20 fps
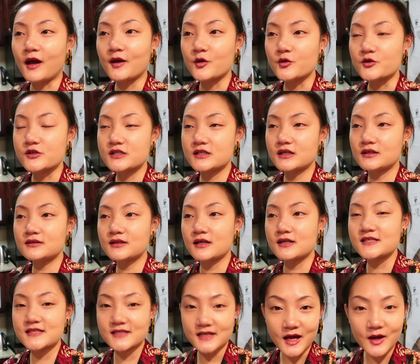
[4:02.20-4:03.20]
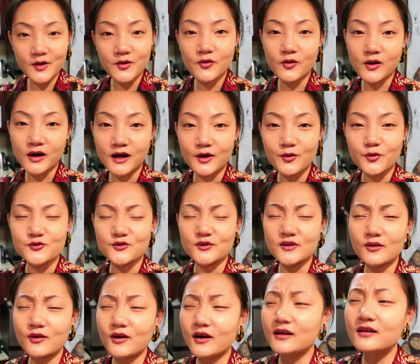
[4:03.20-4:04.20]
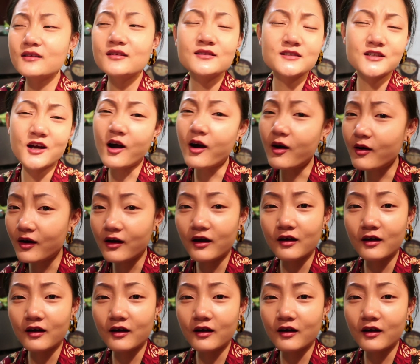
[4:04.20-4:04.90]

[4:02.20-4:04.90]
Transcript: 还有生的西兰花，我觉得哇，超